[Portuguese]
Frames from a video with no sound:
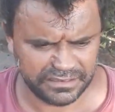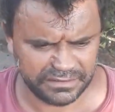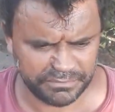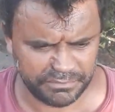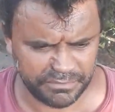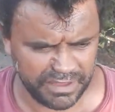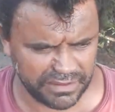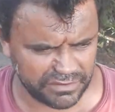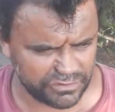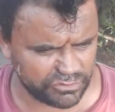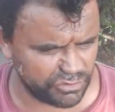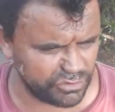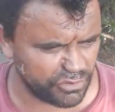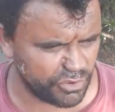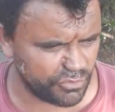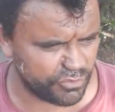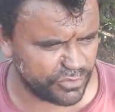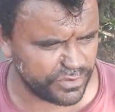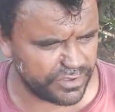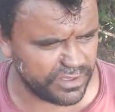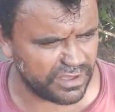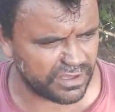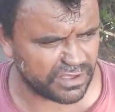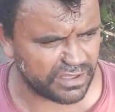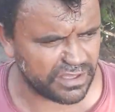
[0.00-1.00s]
Mas quando eu
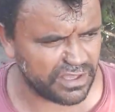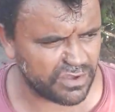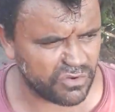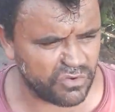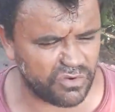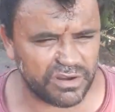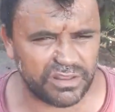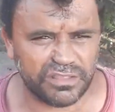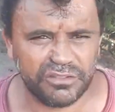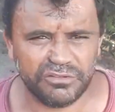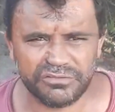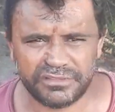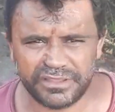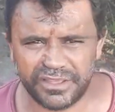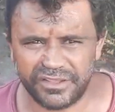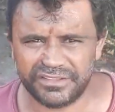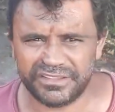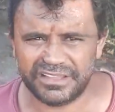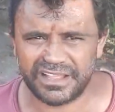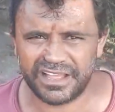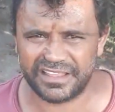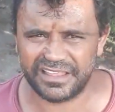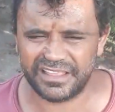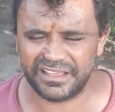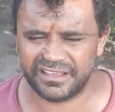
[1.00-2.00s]
fui arrancar agora não deu
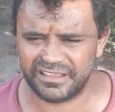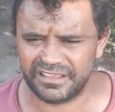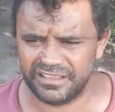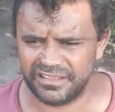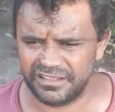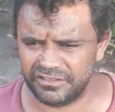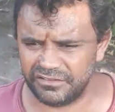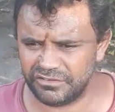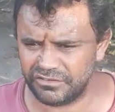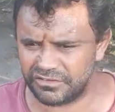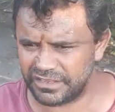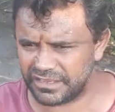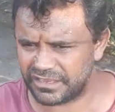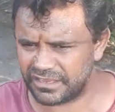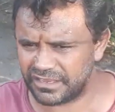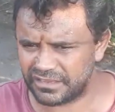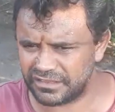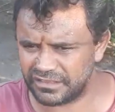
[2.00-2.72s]
nada, que não sei o que,